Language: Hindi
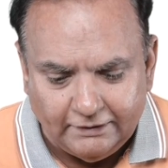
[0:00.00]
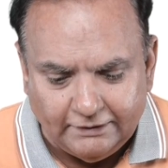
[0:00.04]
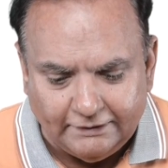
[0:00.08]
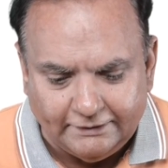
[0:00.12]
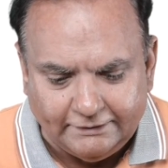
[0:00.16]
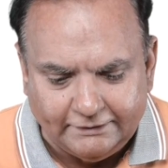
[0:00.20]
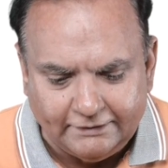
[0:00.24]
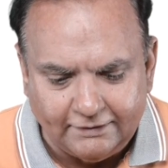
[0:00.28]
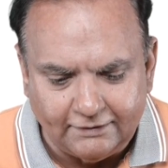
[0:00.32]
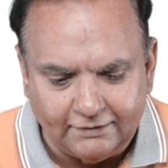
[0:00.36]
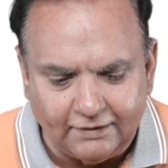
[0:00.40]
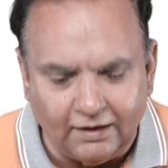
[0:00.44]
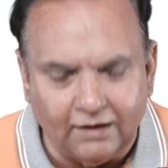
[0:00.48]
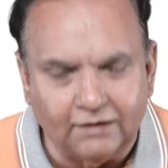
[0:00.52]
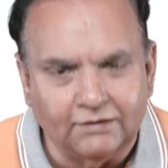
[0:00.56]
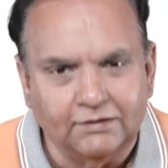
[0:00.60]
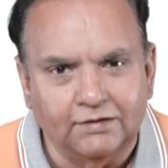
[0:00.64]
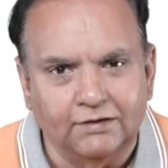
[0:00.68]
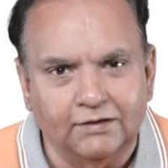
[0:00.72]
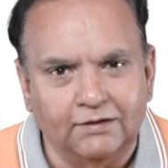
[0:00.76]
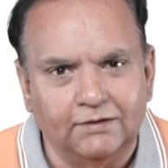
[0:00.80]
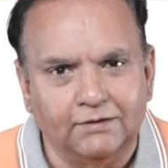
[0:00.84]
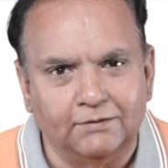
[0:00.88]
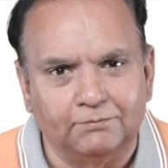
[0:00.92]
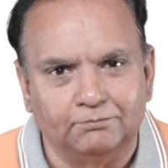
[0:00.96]
इसके साथ
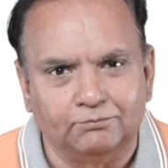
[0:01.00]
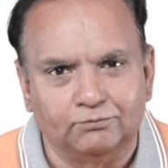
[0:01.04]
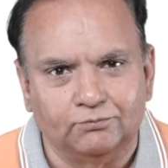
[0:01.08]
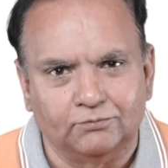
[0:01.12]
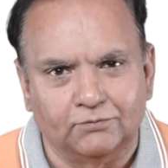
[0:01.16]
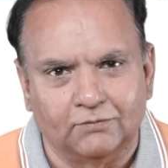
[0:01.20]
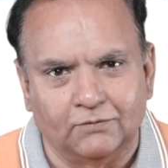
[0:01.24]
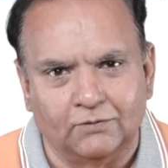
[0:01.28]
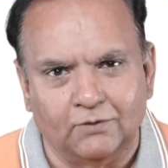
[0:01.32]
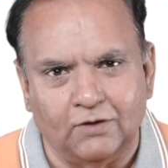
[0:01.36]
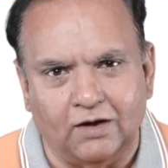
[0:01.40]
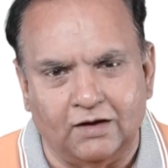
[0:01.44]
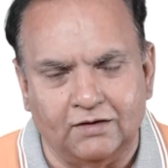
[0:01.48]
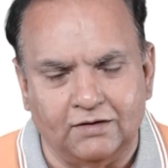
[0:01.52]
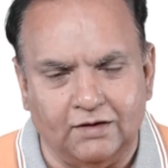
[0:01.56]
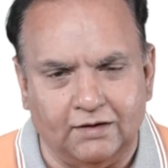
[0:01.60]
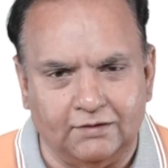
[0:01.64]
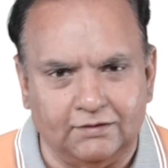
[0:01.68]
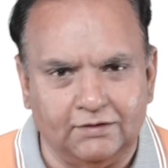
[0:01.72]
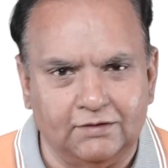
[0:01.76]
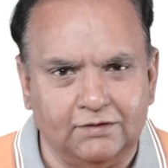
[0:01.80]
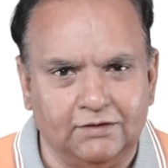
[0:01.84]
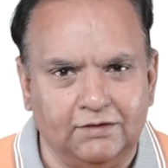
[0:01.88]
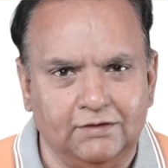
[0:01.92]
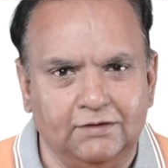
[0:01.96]
ही
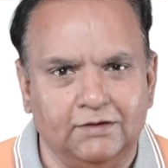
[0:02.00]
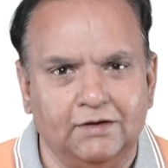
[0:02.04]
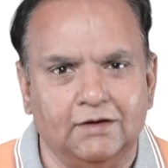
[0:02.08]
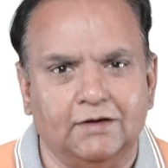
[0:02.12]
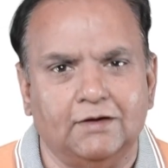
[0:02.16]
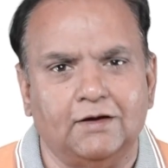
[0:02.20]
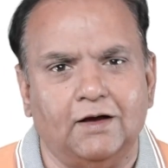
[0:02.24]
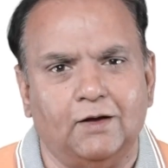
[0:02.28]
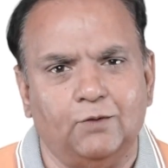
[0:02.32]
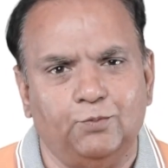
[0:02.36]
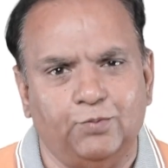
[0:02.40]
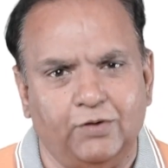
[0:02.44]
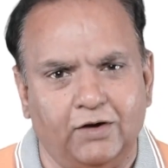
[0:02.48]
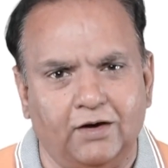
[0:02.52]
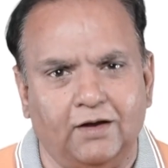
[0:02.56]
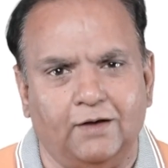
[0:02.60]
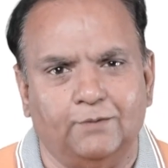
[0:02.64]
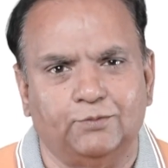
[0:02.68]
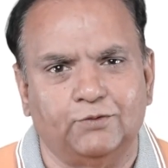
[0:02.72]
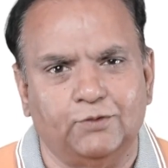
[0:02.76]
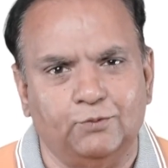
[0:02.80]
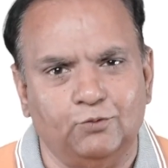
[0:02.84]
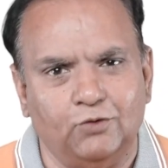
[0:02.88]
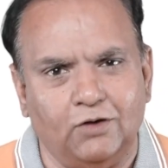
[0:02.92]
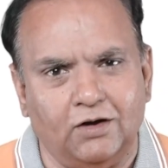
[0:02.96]
इजाज़त दीजिए कल फिर
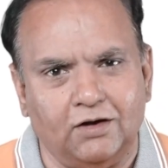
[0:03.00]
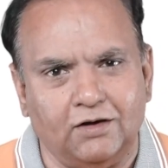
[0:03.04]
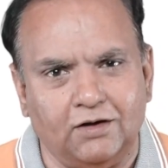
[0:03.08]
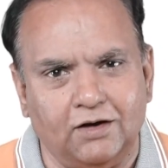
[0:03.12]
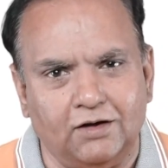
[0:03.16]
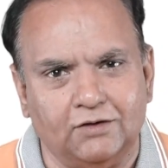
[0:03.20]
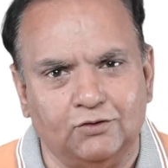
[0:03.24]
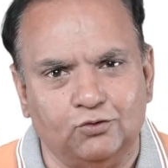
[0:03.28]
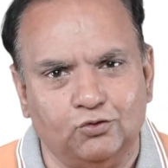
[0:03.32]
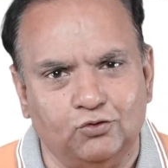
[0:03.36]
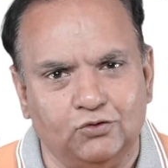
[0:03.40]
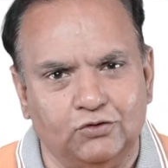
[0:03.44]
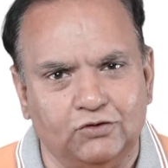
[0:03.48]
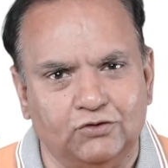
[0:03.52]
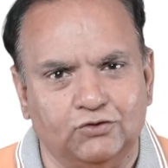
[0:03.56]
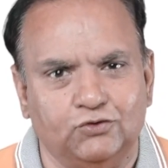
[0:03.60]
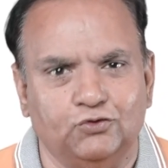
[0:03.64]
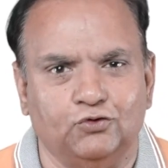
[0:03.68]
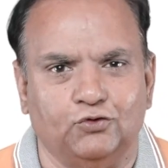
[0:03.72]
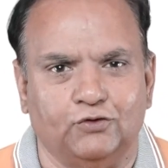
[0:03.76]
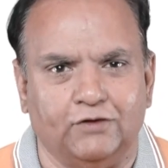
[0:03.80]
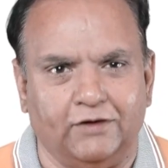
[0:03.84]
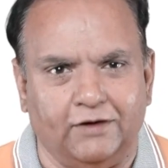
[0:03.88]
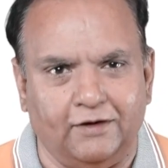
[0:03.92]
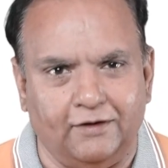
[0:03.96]
आपसे मुलाकात होगी
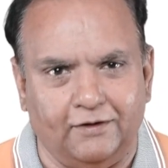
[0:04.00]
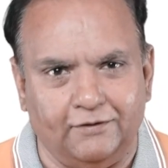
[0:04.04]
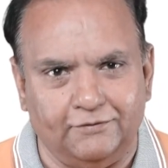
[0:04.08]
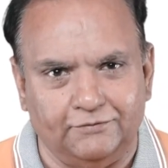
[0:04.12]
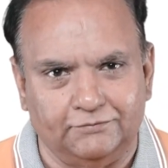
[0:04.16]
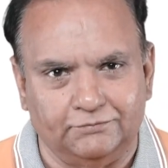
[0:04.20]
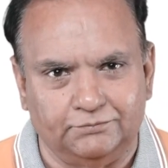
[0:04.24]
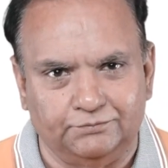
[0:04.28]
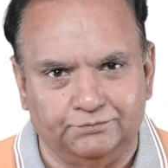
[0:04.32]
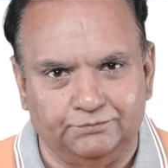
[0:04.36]
शुक्रिया